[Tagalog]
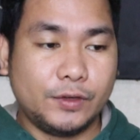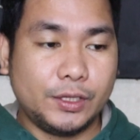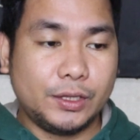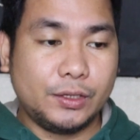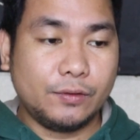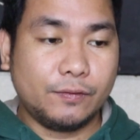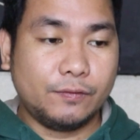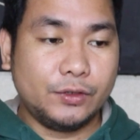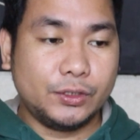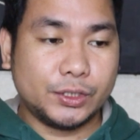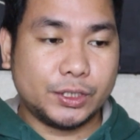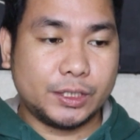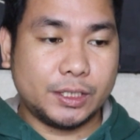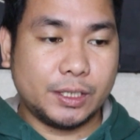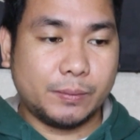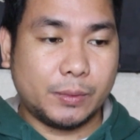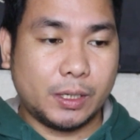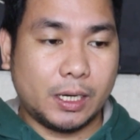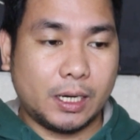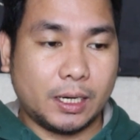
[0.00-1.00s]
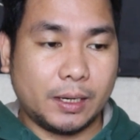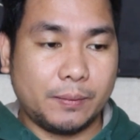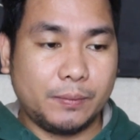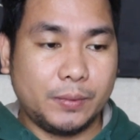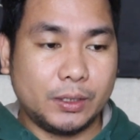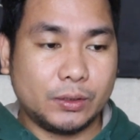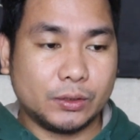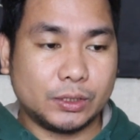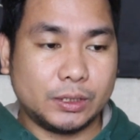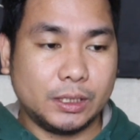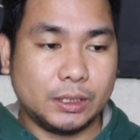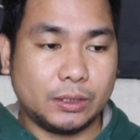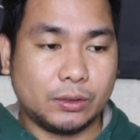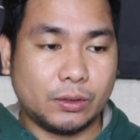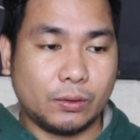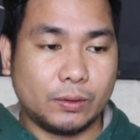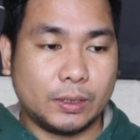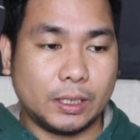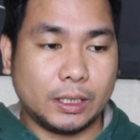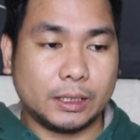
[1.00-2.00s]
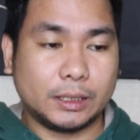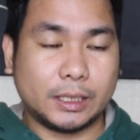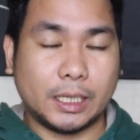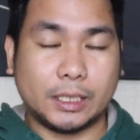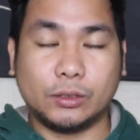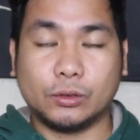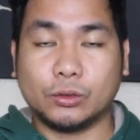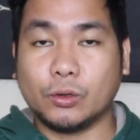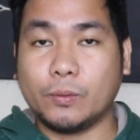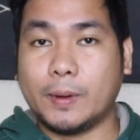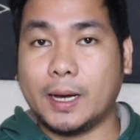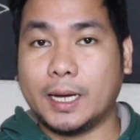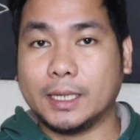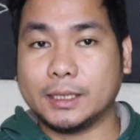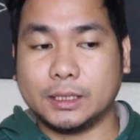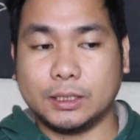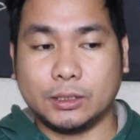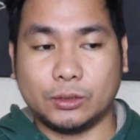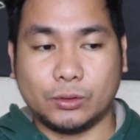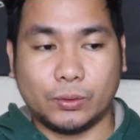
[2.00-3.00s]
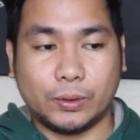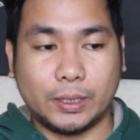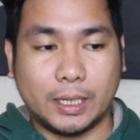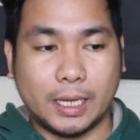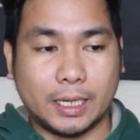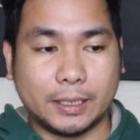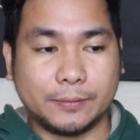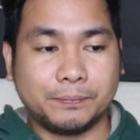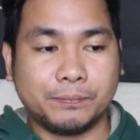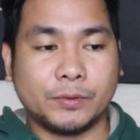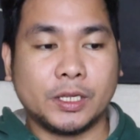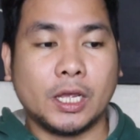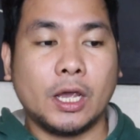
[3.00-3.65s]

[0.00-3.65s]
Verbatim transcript: video views ng mga kamikos dito. Kung nakita nyo, tumaas ito ng